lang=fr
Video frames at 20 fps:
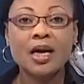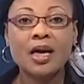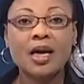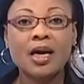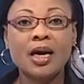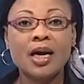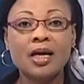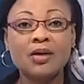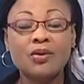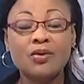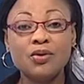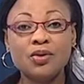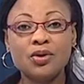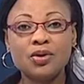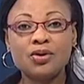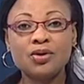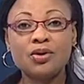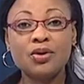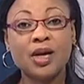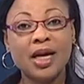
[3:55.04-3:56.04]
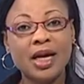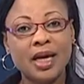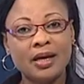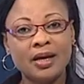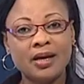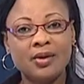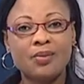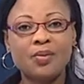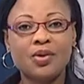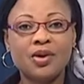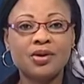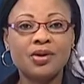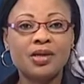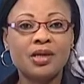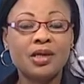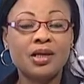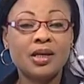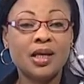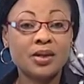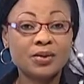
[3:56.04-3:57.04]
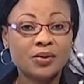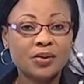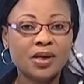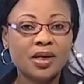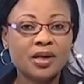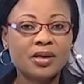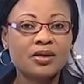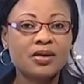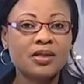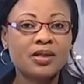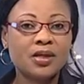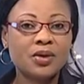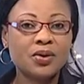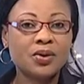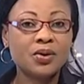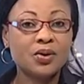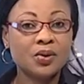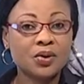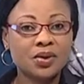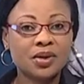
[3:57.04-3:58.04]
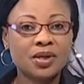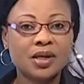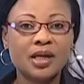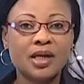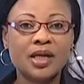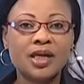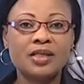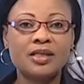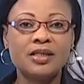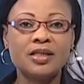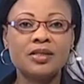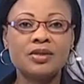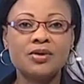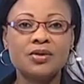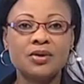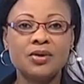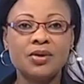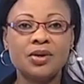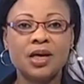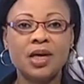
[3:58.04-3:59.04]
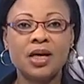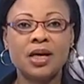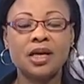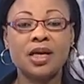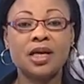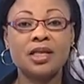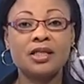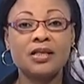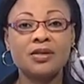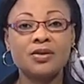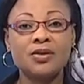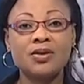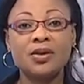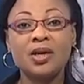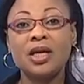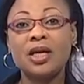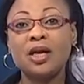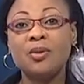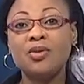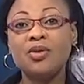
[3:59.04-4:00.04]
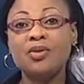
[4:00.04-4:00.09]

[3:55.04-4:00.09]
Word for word: Anne Ouloto, elle, prône la tolérance zéro contre l'excision. L'excision est la plus